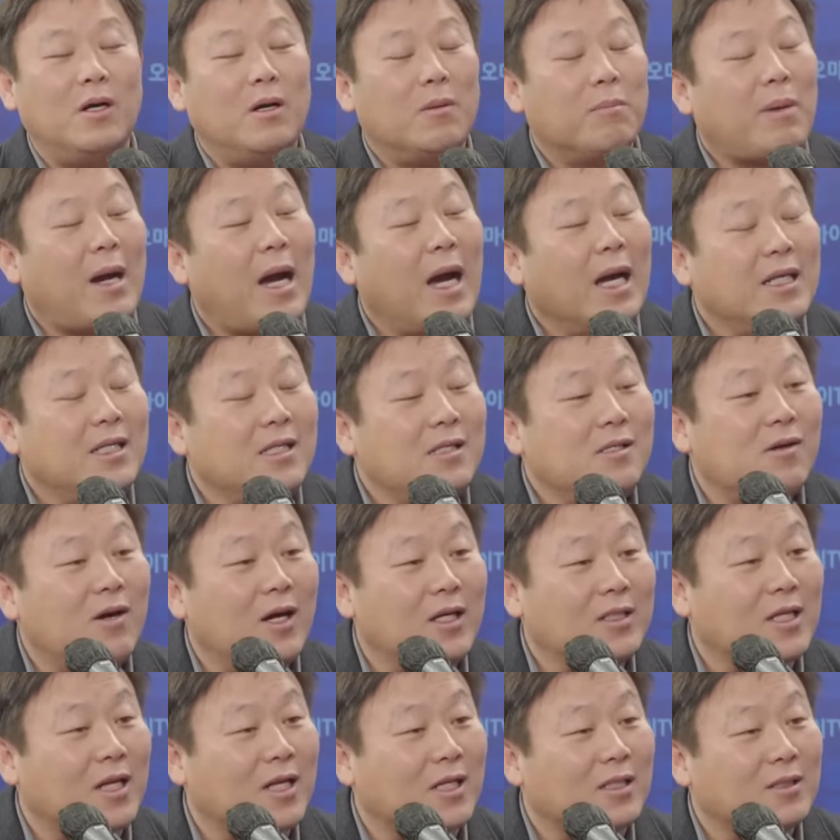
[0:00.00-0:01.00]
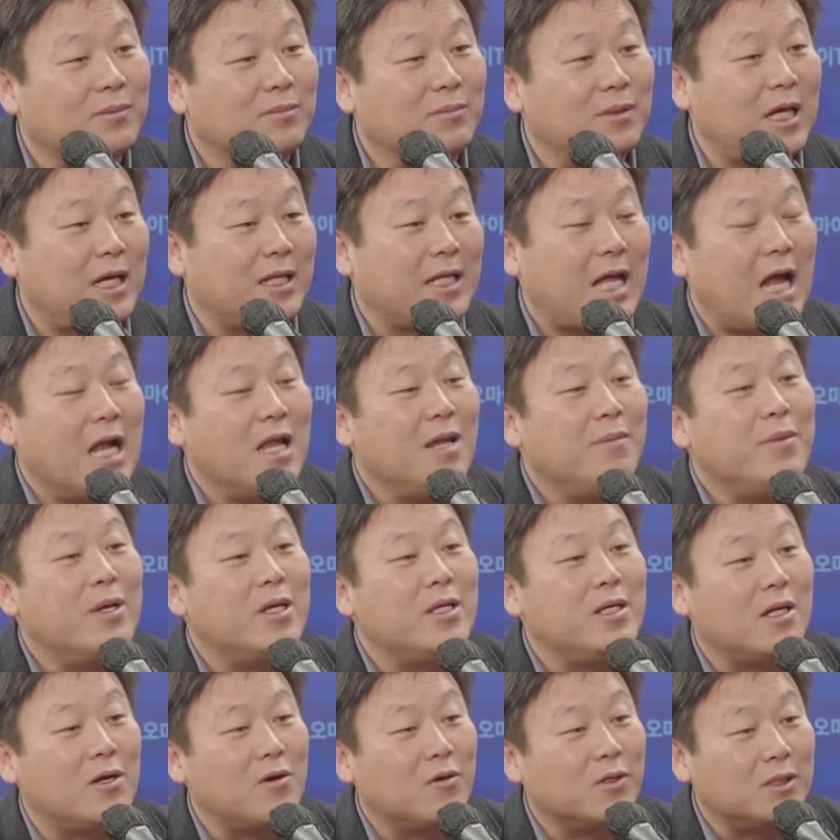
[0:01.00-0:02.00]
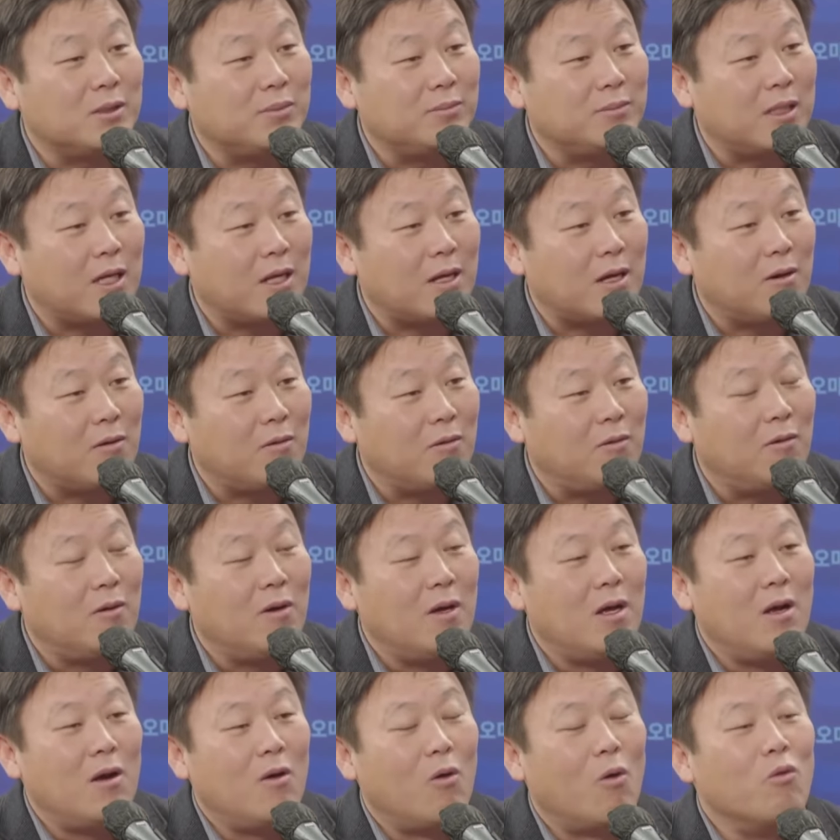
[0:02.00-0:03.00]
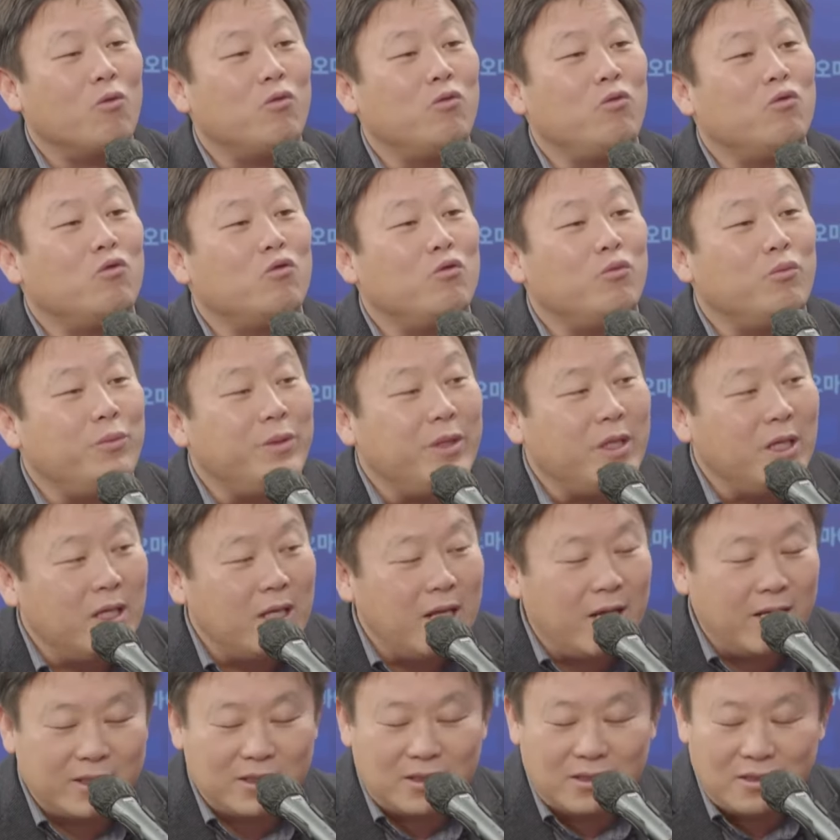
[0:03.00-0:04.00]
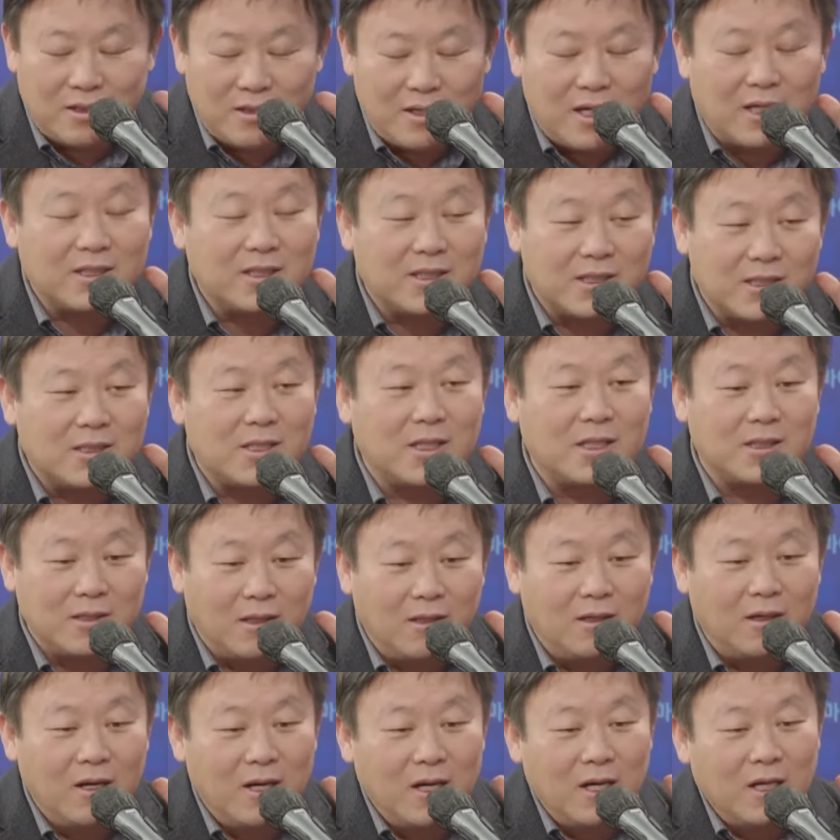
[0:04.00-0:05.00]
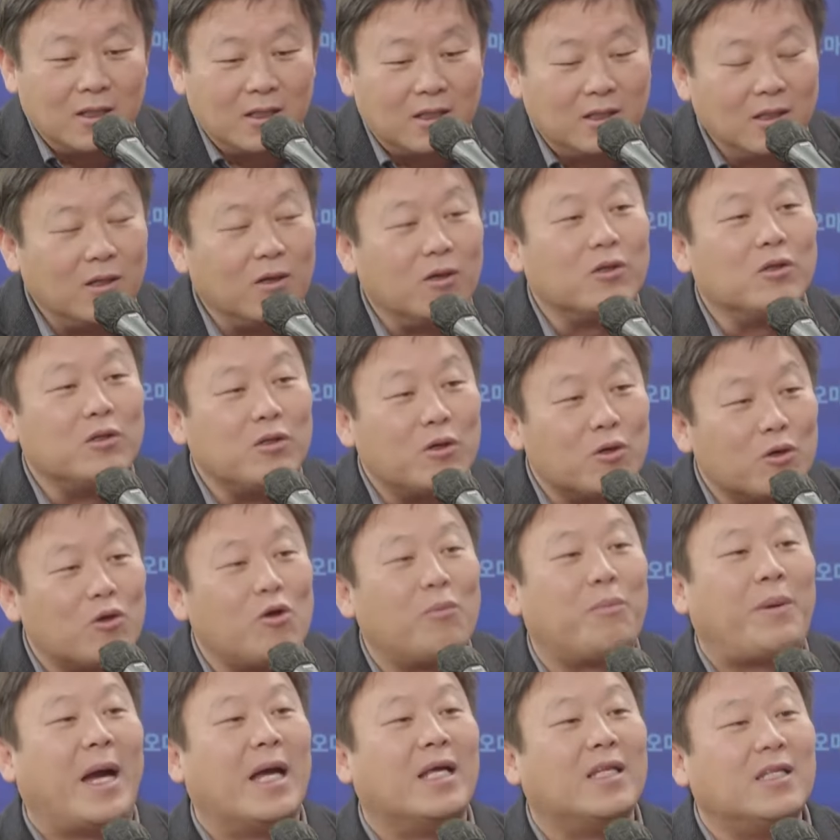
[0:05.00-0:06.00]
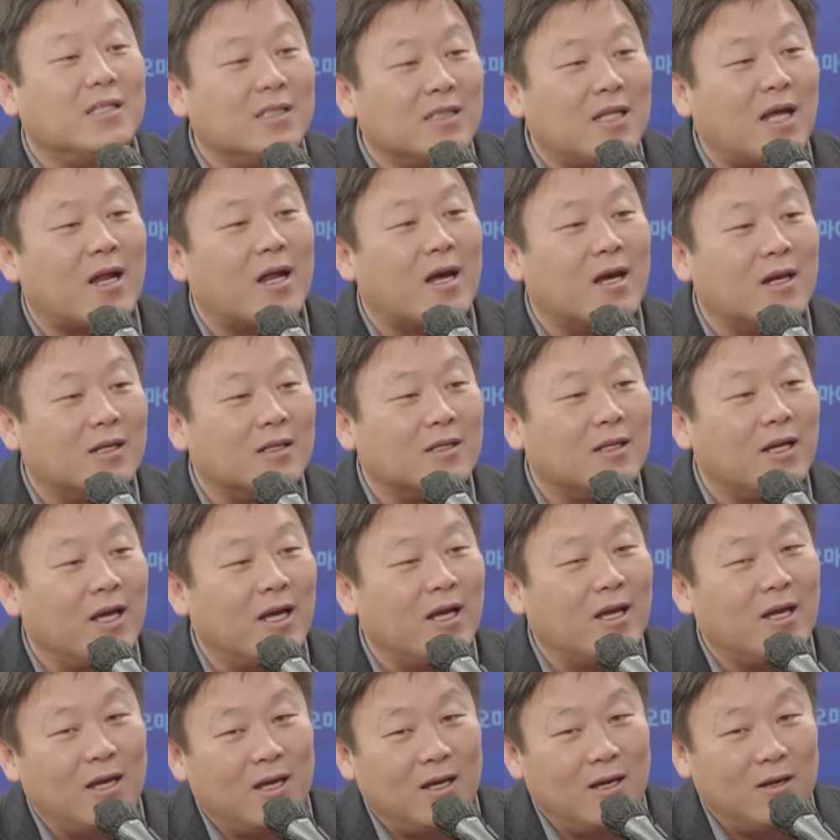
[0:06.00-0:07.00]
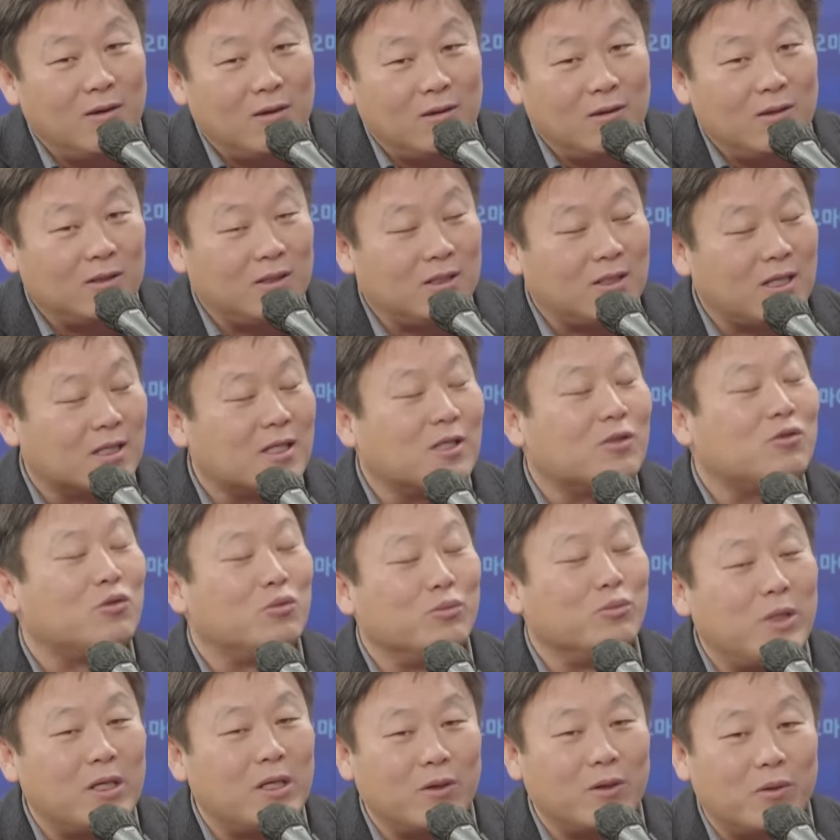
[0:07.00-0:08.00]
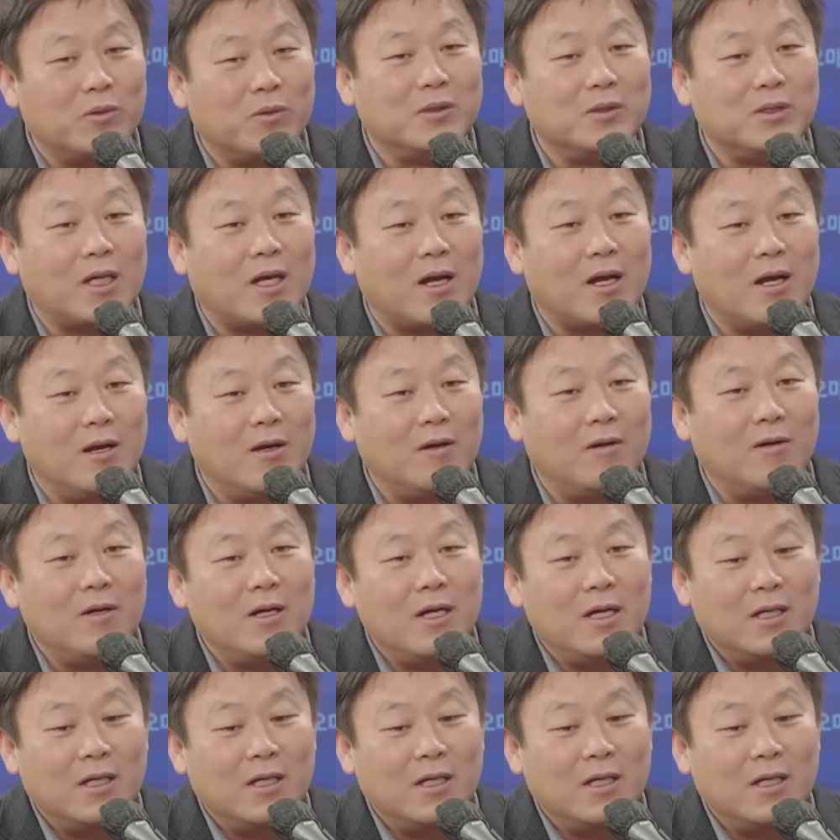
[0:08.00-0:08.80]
바이든어 하지 않았습니다. 날면이라고 있습니다라고. 김은혜 수석이 국민의 청각 테스트에서 네. 들어도 들어도 바이든이다라는 게 음... 대다수 국민의 여론이잖아요.